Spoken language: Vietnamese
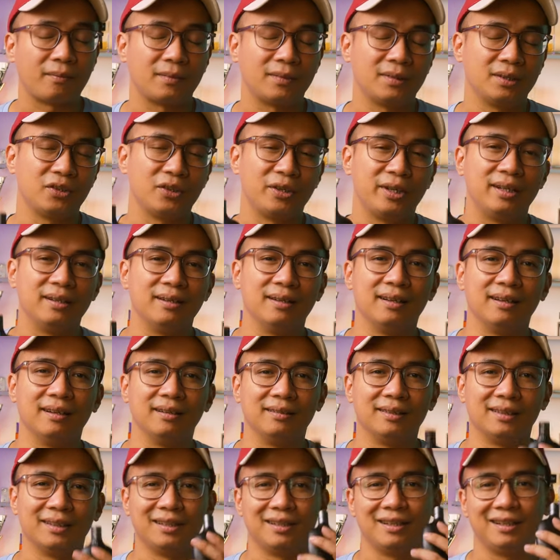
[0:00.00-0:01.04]
Cho nên là
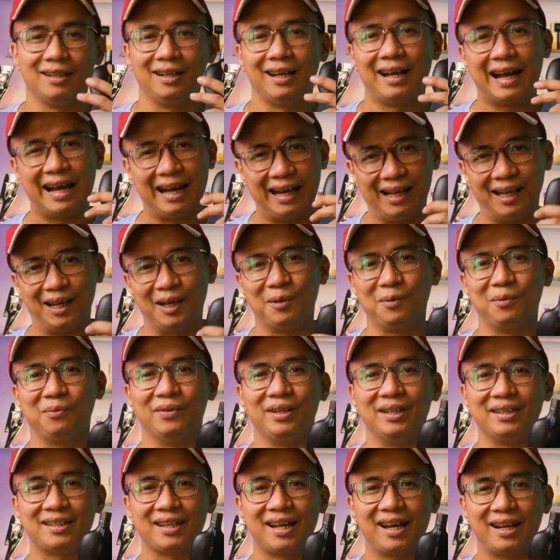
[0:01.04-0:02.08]
hài lòng
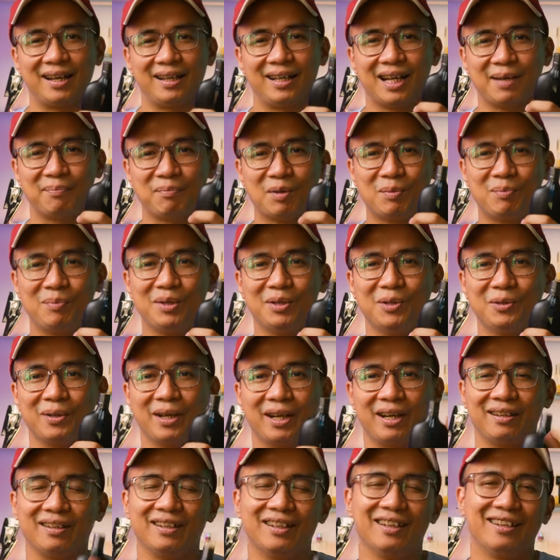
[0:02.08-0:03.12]
với chai năm mươi mi li lít
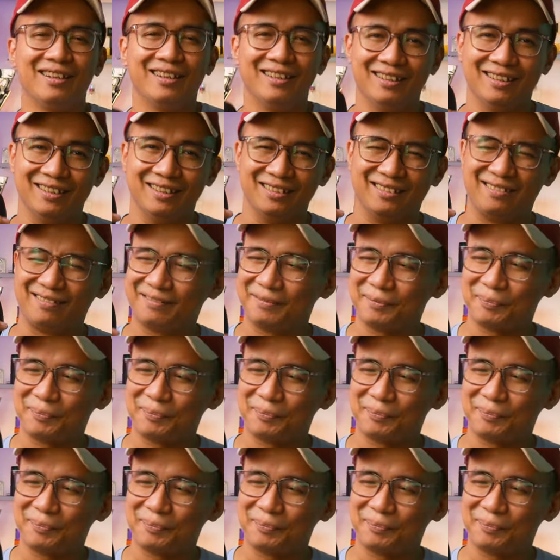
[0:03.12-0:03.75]
này. Uh,